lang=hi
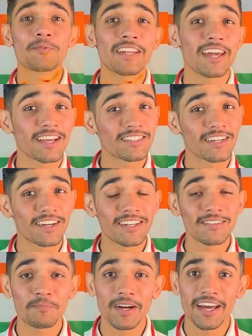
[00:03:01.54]
सभी ने
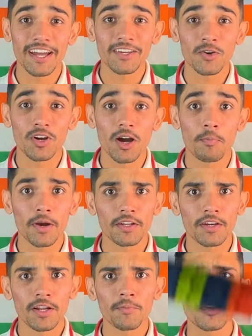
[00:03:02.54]
हेक्सागन पढ़ा ही होगा
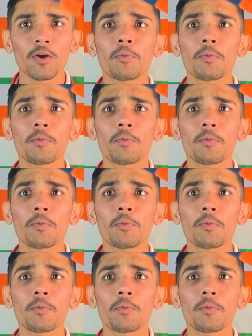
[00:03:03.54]
बट ग्रिप के